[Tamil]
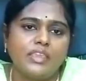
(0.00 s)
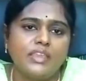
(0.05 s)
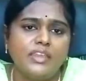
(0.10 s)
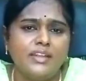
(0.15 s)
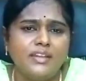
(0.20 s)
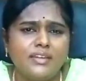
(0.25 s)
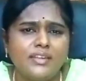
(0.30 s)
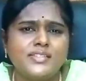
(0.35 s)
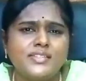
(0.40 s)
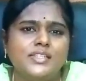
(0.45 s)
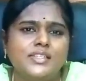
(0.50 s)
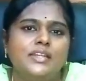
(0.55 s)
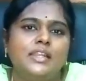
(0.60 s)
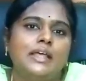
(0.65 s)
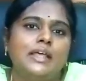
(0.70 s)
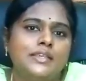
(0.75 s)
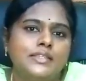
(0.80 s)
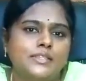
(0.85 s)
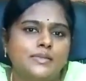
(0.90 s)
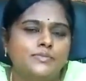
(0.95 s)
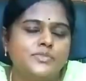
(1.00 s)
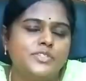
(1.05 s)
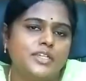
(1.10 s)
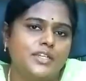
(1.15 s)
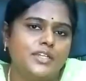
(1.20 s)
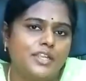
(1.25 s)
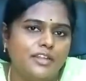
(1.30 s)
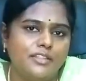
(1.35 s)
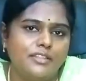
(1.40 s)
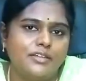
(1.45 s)
இன்ட்ரெஸ்ட் இல்லாத
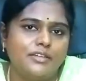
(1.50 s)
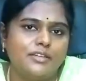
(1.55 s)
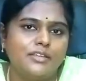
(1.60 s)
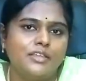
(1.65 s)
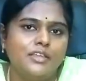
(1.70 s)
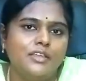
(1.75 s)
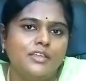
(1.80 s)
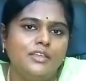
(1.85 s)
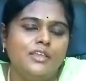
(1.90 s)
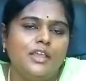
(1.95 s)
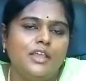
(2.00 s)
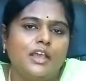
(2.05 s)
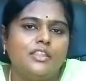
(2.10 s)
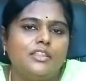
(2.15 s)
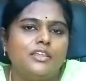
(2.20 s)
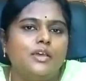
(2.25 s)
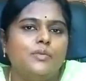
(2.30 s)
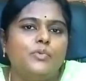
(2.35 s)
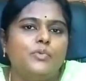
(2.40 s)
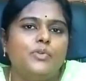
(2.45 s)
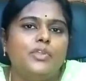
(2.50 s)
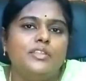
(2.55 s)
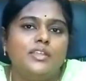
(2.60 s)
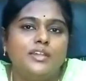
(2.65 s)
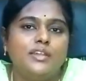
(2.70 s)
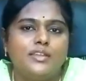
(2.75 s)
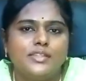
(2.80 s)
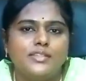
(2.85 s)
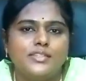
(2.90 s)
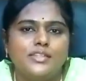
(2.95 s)
சப்ஜெக்ட் எடுத்துகிட்டு அதுக்கப்புறம் அது
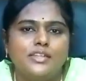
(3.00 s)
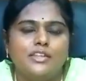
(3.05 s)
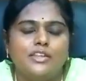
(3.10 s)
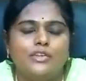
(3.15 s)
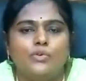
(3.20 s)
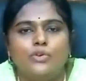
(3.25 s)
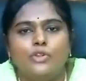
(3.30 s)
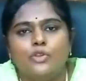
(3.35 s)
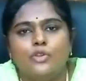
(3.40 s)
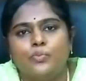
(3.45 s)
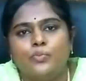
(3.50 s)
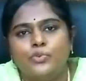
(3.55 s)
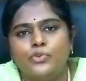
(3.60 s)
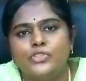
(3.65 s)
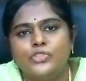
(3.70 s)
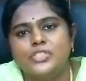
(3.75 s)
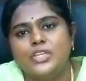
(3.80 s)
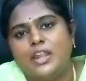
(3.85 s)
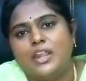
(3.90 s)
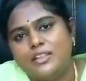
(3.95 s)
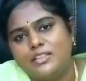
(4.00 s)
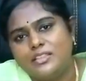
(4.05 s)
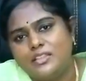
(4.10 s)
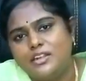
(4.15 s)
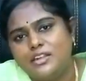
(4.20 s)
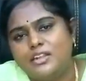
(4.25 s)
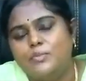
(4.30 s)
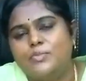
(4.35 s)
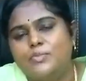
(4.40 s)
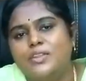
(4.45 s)
இன்ட்ரெஸ்ட் இல்லைன்னு உங்களுக்கு புரிஞ்சு அடுத்த
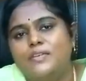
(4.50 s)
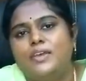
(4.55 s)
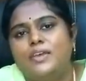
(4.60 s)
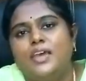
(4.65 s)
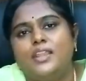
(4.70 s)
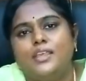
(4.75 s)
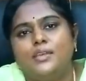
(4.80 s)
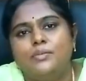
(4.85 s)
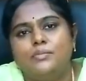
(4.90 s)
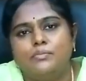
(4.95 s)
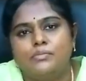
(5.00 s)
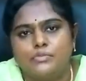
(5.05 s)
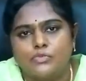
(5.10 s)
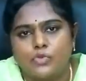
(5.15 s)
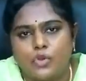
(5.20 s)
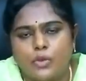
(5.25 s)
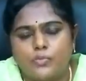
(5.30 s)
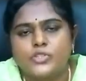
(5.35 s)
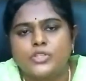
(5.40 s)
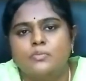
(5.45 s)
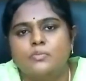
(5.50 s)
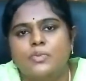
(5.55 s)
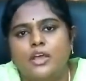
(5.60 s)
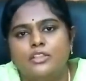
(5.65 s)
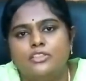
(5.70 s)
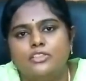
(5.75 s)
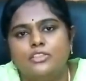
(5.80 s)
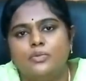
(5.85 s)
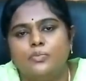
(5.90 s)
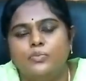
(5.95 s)
அட்டம்ப்டில் வேறு ஆப்ஷன்
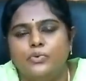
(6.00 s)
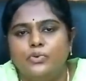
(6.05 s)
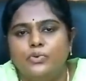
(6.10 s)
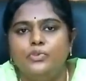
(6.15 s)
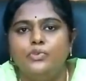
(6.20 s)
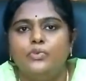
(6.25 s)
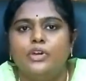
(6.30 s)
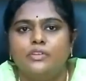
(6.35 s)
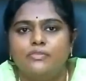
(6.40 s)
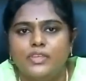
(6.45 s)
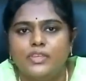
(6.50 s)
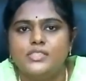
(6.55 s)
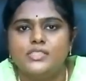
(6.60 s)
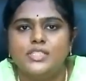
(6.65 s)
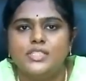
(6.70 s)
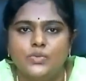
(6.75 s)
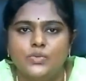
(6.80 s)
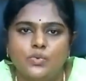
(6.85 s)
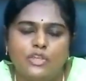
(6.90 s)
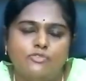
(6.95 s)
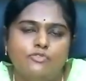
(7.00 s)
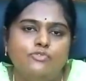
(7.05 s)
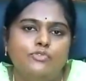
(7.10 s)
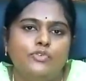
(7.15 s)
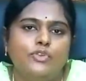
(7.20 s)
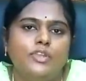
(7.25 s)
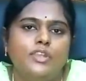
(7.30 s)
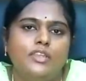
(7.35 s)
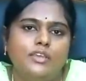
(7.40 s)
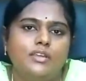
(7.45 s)
மாற்றுறப்போ யூ ஆர் வேஸ்டிங் ஒன்
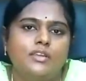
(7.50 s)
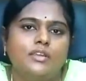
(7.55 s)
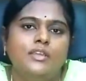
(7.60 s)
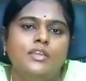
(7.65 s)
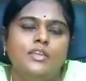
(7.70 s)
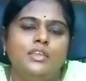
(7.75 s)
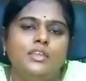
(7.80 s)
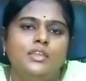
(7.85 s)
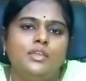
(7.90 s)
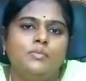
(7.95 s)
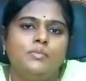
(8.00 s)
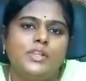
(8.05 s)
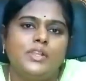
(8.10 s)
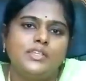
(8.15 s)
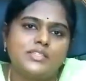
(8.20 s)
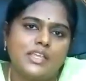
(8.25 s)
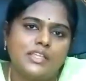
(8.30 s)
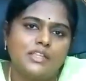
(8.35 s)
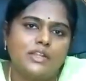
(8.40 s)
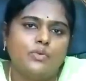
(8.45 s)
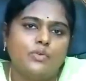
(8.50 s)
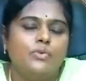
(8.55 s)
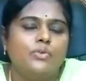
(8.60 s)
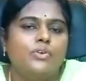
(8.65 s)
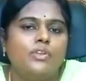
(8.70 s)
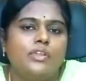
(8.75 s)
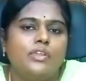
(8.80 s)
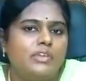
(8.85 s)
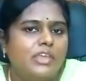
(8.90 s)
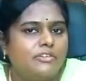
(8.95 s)
ஃபுல் இயர் ப்ளஸ் அதில்
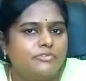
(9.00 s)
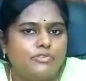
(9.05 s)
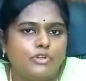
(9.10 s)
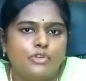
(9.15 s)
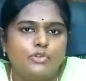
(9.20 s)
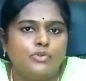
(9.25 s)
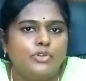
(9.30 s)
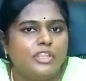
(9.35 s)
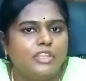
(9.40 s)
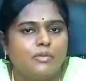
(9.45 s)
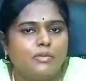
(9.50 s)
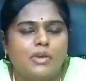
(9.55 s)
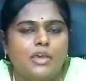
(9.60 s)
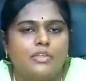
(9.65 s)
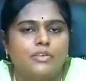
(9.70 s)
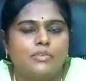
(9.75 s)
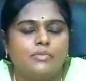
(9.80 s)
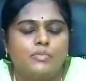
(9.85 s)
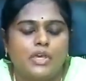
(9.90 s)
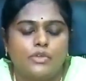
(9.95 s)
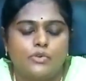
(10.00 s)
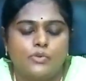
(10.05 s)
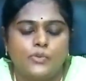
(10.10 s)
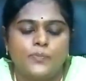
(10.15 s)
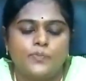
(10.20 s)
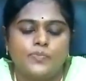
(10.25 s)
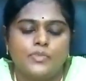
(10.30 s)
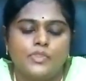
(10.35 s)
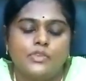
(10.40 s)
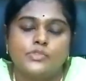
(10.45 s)
கொடுக்குற எஃபர்ட்டும் நீங்கள் மா
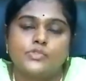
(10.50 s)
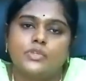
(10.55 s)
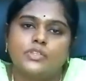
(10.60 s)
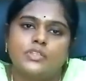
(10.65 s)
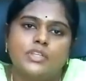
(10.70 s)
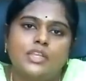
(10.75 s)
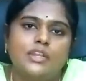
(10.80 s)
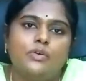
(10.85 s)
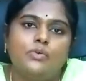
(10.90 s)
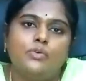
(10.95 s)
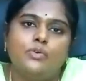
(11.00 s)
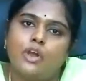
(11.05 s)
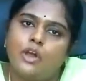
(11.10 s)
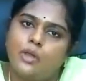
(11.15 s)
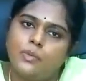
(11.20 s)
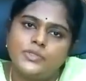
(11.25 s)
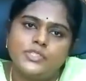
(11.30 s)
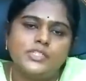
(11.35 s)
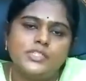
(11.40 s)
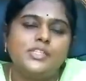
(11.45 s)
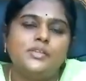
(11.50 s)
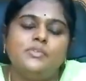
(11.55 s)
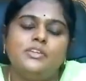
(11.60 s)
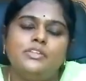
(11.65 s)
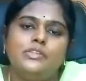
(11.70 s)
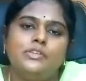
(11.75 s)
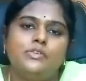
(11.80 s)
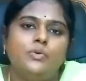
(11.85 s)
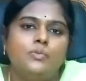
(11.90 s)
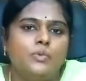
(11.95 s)
மாறும் ஸோ அதனால் உங்கள் ஆப்ஷனை
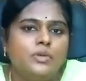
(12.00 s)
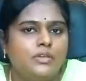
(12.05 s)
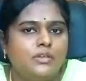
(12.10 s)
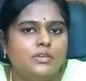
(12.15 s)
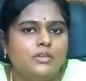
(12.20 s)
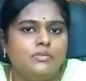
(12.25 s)
வந்து ரொம்ப